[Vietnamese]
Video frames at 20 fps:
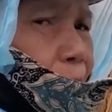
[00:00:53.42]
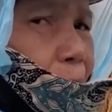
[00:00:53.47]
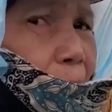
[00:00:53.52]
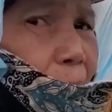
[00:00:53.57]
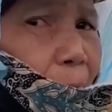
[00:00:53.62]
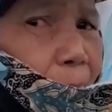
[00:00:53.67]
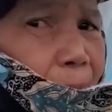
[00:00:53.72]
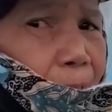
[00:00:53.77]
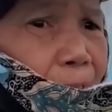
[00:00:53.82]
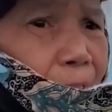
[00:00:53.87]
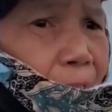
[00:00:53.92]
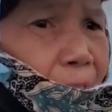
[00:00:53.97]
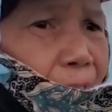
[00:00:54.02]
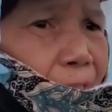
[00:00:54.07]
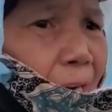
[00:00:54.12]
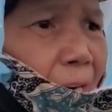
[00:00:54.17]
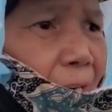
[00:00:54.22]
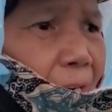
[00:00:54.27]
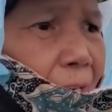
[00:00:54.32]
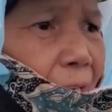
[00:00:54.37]
nhưng mà bây giờ
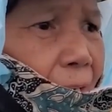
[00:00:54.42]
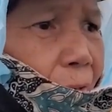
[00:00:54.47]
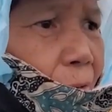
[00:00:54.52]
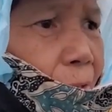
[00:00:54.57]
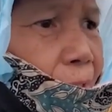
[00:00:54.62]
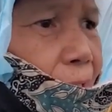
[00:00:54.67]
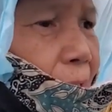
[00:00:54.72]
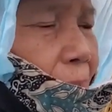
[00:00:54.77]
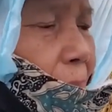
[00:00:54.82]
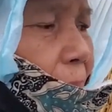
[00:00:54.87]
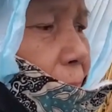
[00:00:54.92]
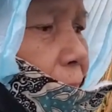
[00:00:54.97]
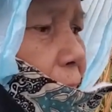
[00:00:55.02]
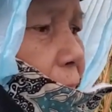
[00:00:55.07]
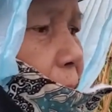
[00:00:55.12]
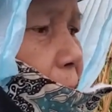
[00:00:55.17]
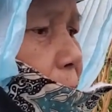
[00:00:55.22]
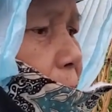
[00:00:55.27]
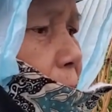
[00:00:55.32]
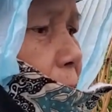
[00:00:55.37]
dày là coi như là
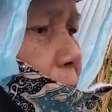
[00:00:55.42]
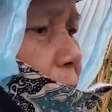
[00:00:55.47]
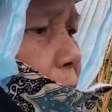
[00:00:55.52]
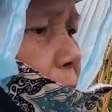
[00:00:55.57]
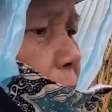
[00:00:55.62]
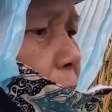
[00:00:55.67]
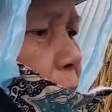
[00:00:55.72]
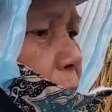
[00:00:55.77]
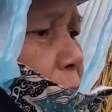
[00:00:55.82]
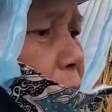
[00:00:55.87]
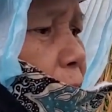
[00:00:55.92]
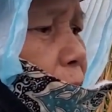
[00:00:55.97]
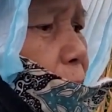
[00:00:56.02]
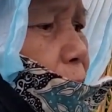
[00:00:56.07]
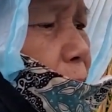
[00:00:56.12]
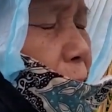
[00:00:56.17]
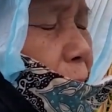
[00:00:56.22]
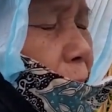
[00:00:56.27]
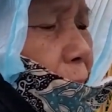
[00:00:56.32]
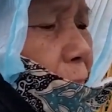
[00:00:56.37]
không có hoa rồi,
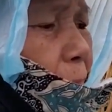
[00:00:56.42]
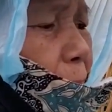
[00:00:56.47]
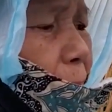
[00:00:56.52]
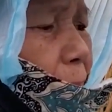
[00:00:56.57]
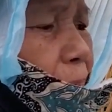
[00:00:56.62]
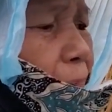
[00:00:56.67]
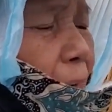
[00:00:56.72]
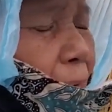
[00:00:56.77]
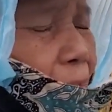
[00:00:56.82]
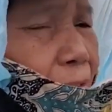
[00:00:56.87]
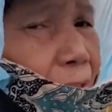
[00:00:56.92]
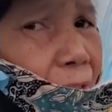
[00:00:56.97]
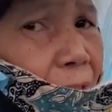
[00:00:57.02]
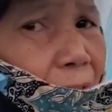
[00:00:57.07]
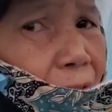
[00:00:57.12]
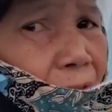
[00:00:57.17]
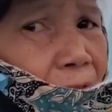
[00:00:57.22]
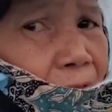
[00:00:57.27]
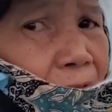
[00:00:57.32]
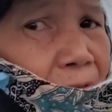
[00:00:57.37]
là không có đạt được.
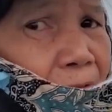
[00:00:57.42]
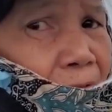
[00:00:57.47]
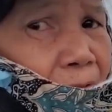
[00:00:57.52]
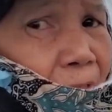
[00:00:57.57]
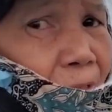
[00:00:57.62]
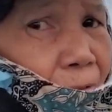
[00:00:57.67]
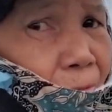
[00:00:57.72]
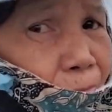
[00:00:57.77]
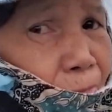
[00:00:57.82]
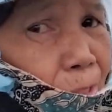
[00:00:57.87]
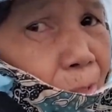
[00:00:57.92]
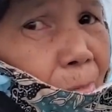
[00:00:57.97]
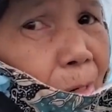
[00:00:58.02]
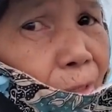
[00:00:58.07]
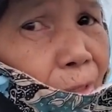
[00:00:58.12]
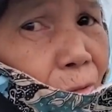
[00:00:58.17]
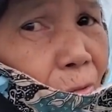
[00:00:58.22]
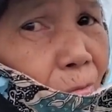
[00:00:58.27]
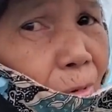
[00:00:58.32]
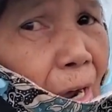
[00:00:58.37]
Cũng như
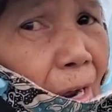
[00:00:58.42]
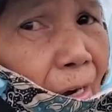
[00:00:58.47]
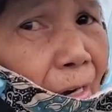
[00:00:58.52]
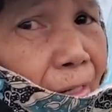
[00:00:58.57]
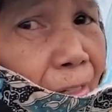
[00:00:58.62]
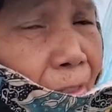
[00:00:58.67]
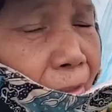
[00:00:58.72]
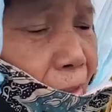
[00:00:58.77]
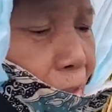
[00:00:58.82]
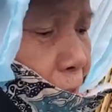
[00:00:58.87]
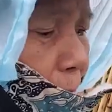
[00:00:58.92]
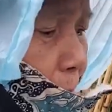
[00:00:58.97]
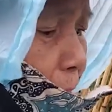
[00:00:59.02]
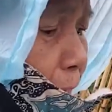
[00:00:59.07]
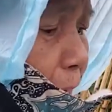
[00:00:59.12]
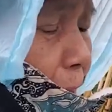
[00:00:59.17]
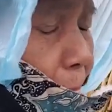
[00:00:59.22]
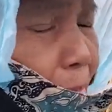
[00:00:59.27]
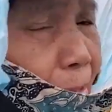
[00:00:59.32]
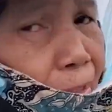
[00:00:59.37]
mình cũng là lấy ra tiền, mình
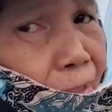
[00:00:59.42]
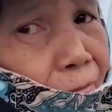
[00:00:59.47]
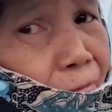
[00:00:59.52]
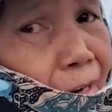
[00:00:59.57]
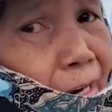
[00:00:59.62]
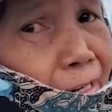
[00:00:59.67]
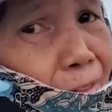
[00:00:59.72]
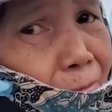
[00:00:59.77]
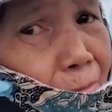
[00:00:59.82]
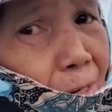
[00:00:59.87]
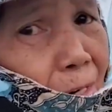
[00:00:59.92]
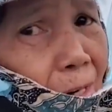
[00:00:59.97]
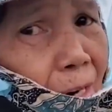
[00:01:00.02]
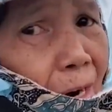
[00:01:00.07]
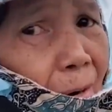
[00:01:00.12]
làm là tiền vay, tiền mượn